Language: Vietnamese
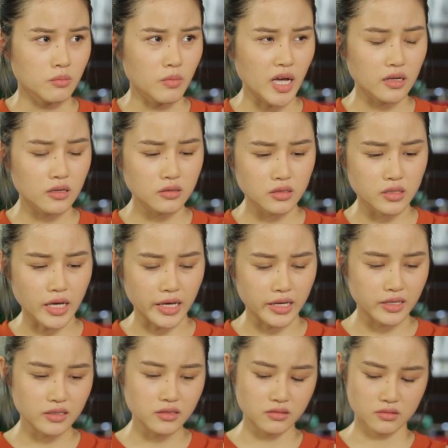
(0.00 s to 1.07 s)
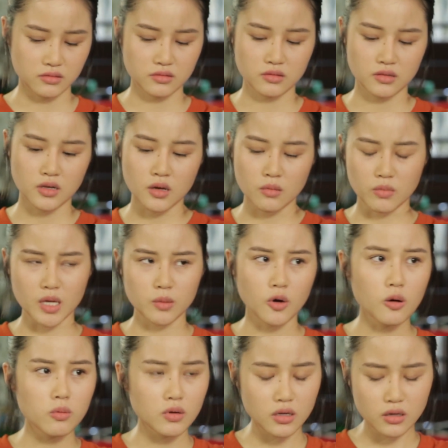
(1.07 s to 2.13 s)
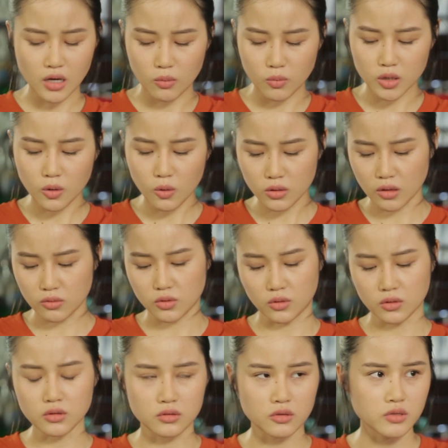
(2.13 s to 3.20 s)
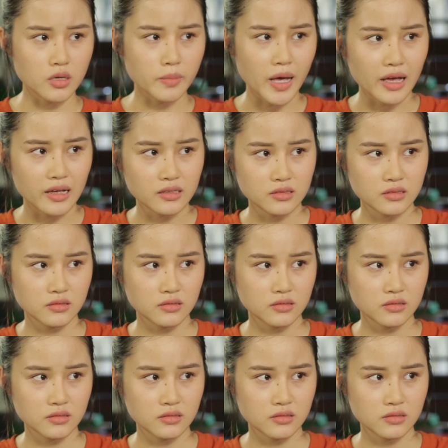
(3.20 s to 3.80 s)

Ba cứ như vậy á, mai mốt á, không có thuốc nào chữa được đâu nha ba.